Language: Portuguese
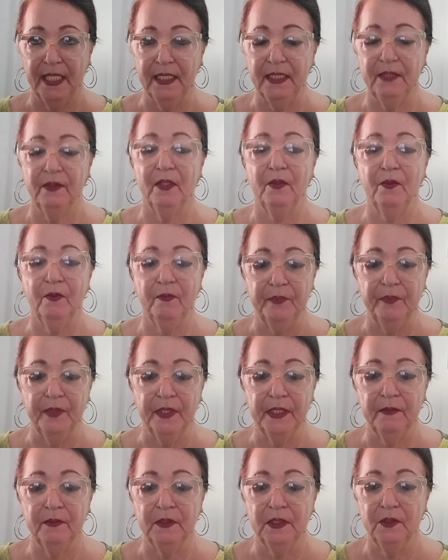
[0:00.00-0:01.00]
Eu
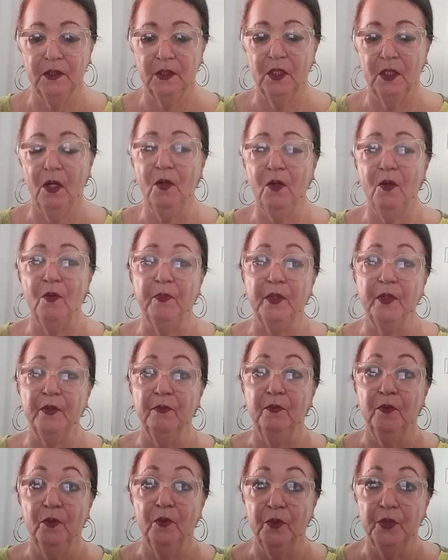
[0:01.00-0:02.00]
acompanho, não acompanho
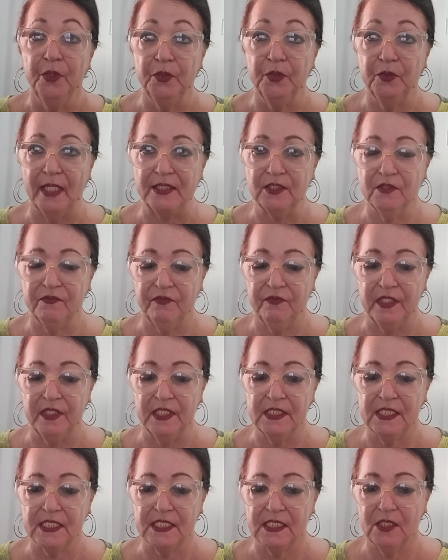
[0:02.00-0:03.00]
muitas vezes
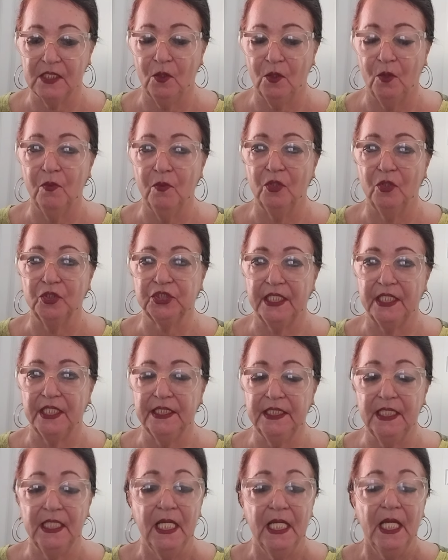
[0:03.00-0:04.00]
assim como gostaria,